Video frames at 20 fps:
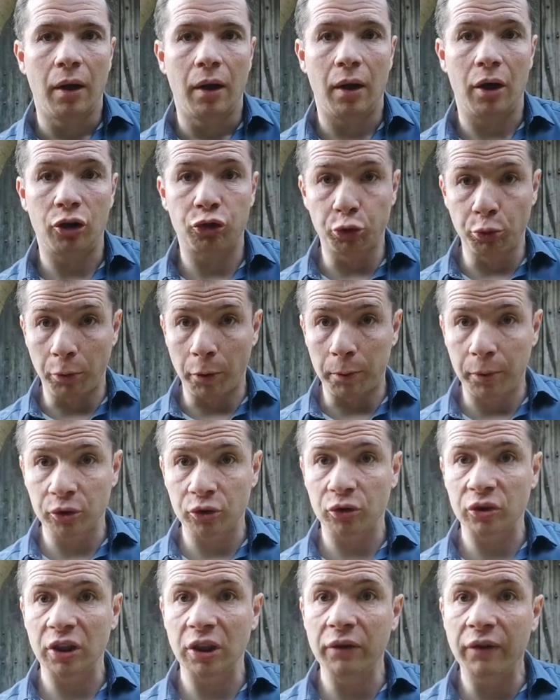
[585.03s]
Euh, je vous
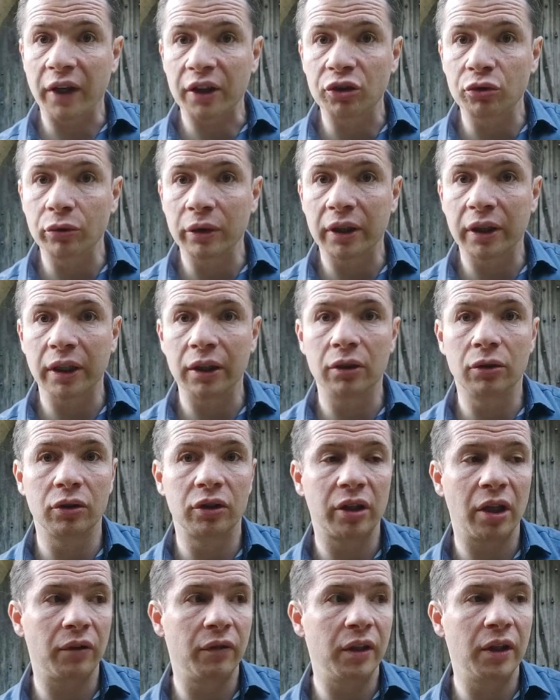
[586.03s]
propose aussi une version écrite de
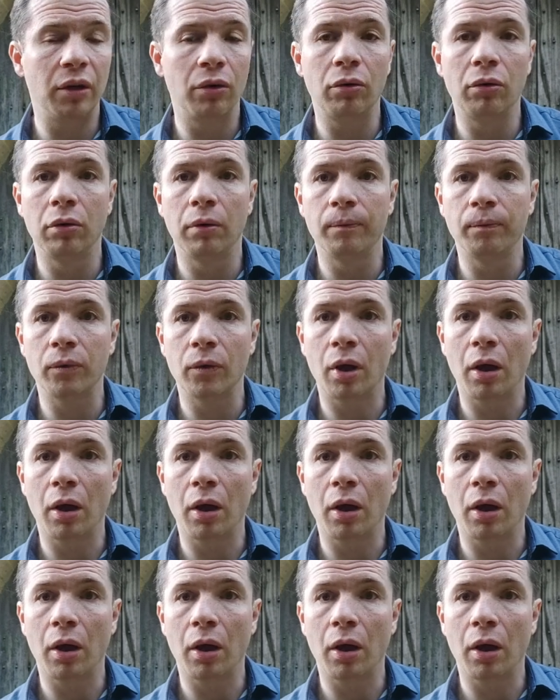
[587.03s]
cette vidéo.